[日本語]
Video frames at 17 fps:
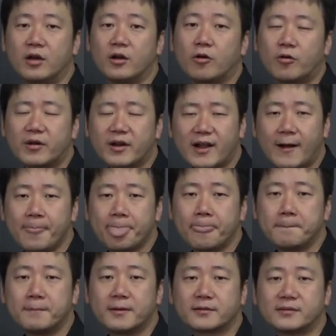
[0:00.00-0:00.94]
これが
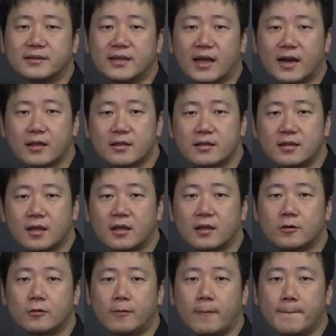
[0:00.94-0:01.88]
まず奈良時
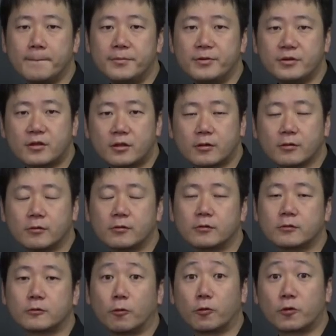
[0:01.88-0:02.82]
代の仏教の
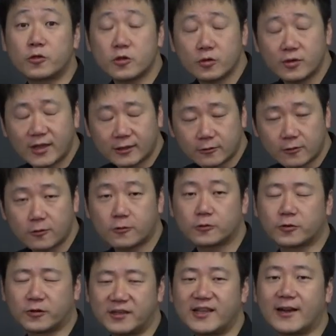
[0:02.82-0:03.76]
特徴だというこ
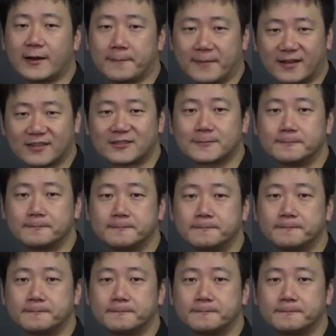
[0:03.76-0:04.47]
とになります。